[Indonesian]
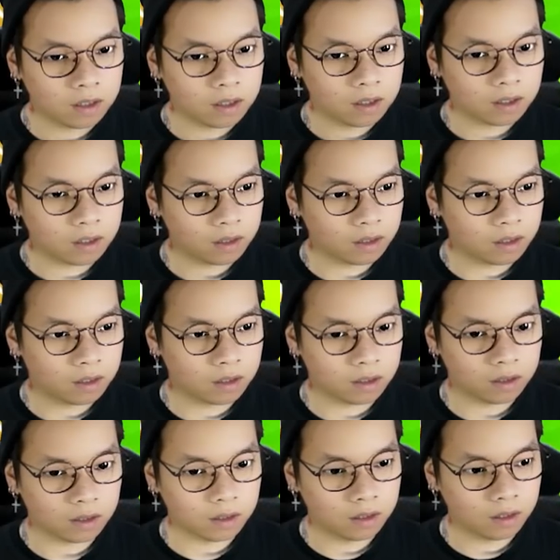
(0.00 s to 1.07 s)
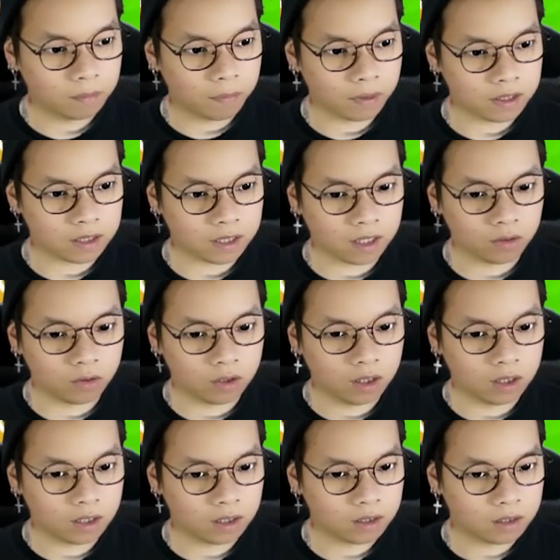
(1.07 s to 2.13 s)
Uh, ini pet strength
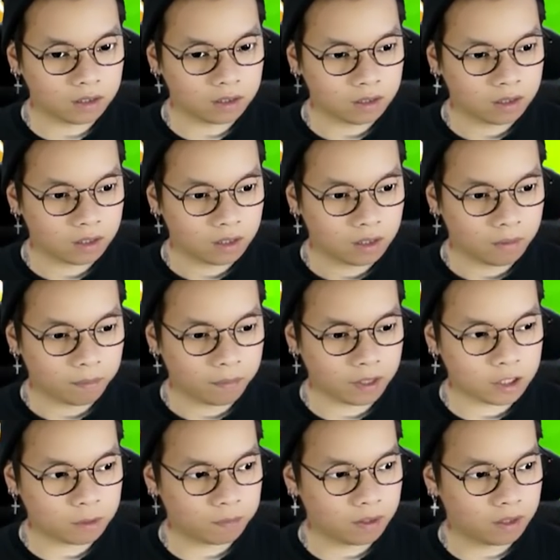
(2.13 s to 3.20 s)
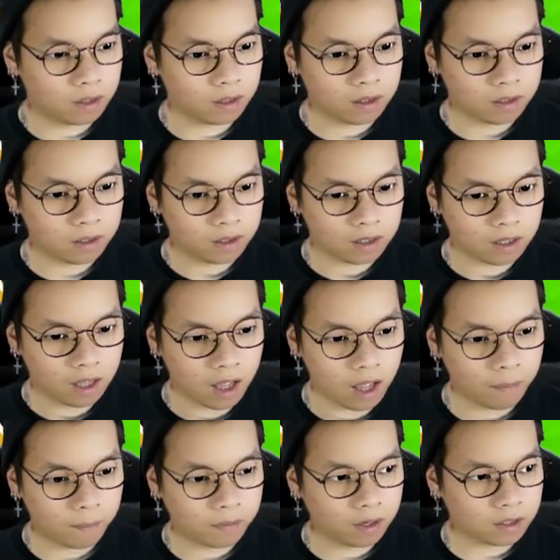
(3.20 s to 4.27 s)
juga. Pet speed.
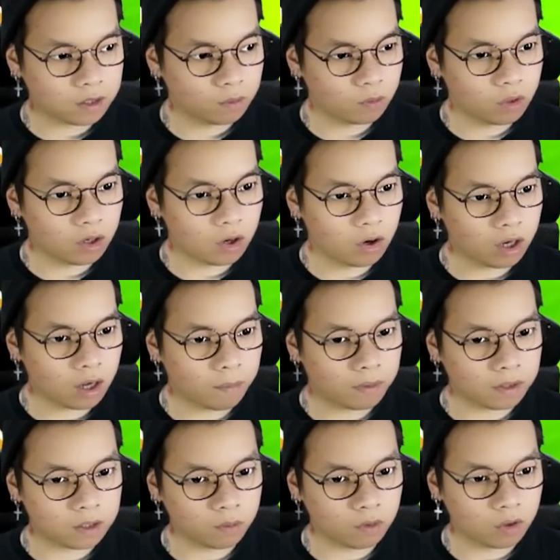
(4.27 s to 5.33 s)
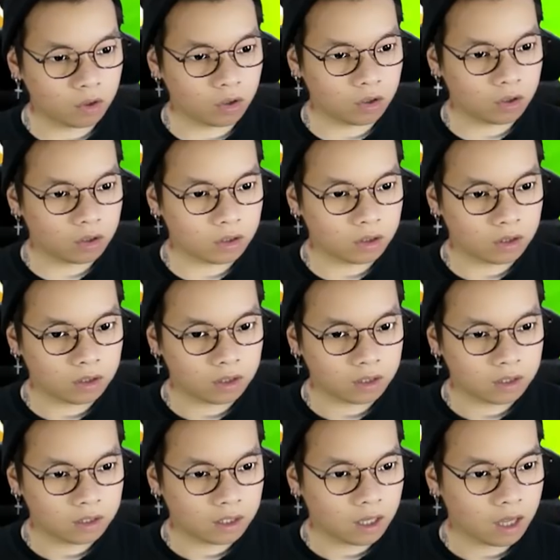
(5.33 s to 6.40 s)
Upgrade semua dong, upgrade semua dong.
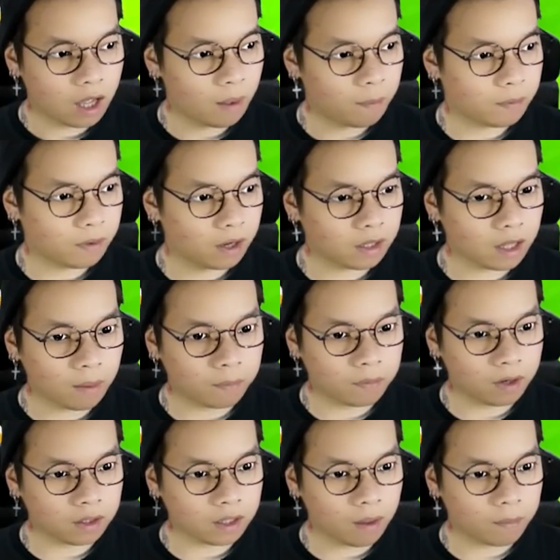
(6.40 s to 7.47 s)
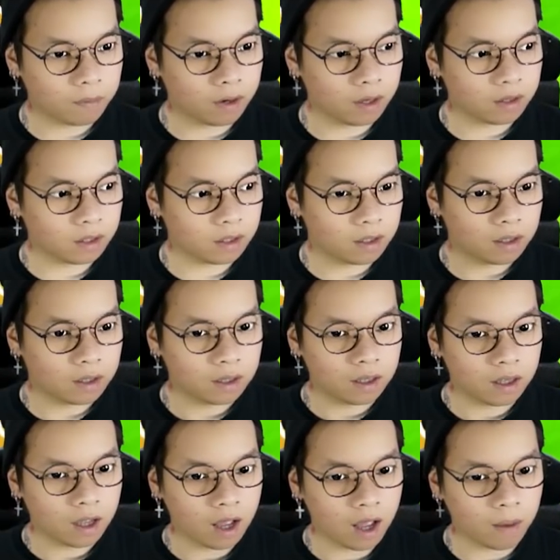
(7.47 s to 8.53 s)
Upgrade, upgrade, upgrade.
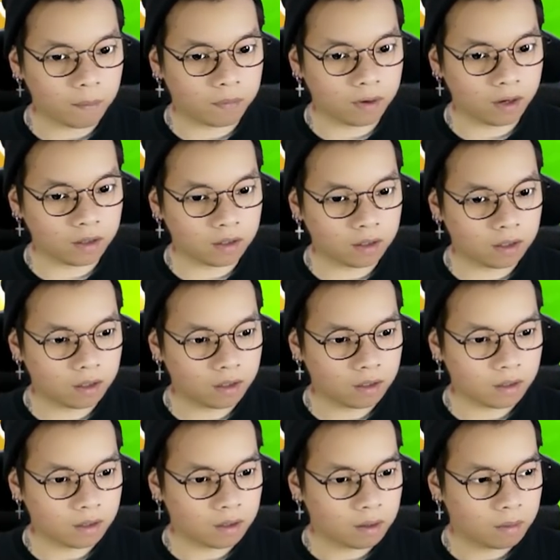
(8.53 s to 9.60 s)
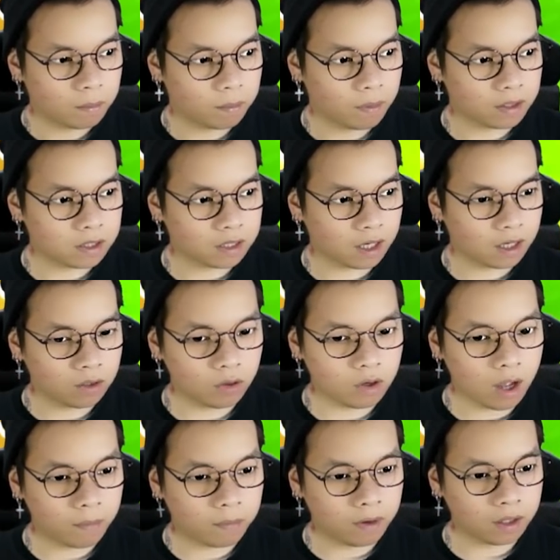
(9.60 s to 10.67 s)
Upgrade. Pet strength juga
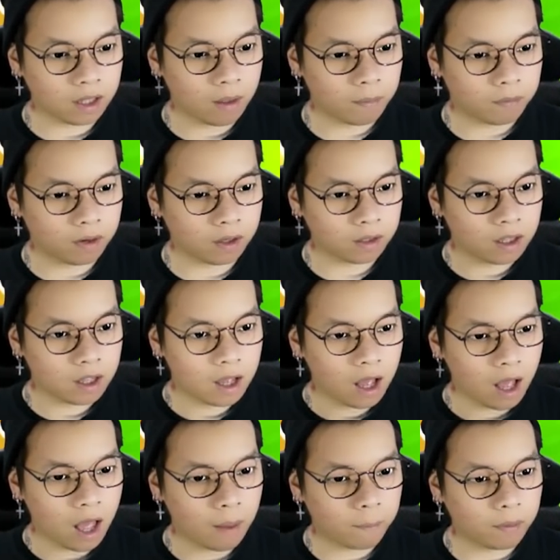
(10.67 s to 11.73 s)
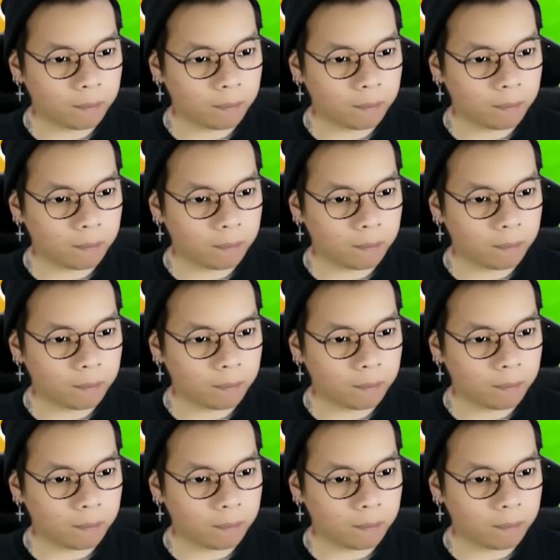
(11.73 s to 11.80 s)
upgrade, upgrade. Upgrade